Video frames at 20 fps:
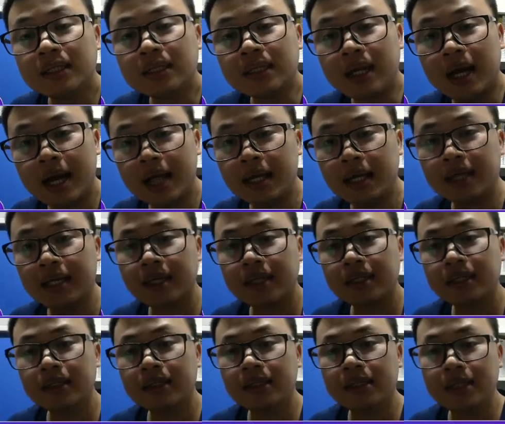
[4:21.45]
đấy
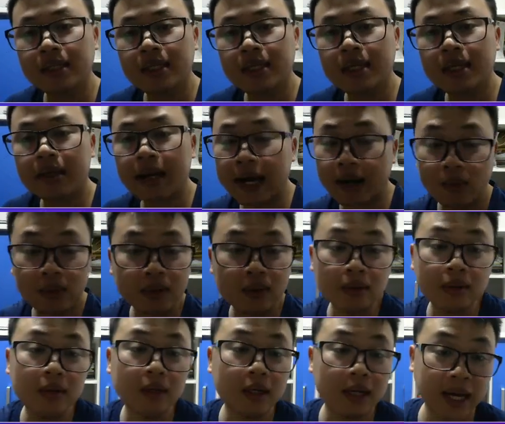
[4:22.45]
thì đi hát
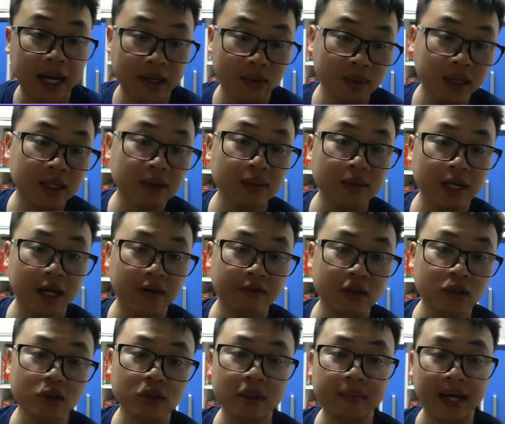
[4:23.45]
linh hát lĩnh thế
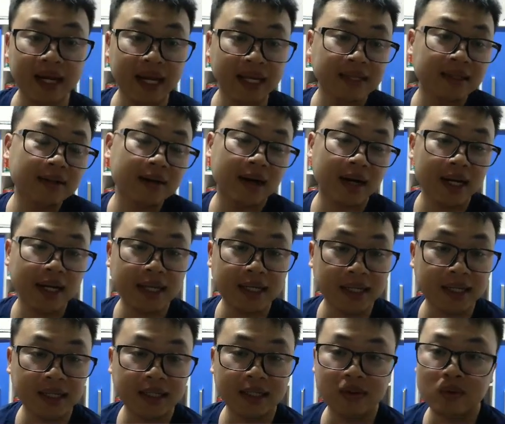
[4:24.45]
ví dụ như bạn đánh cửa lên
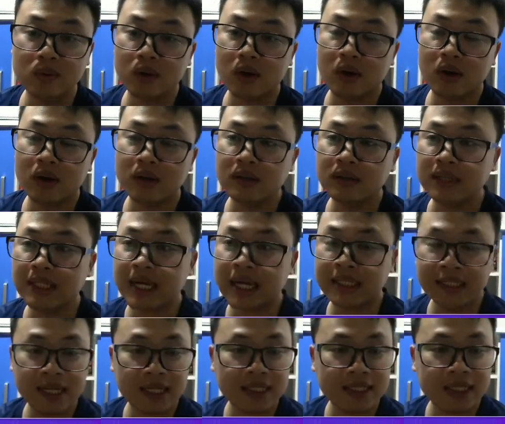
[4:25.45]
ấy thì chúng nó cứ
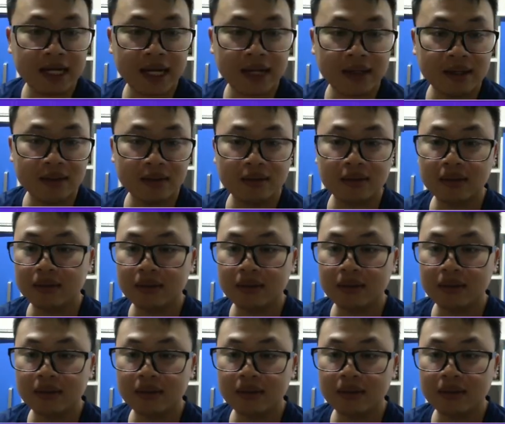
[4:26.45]
dàn trận ra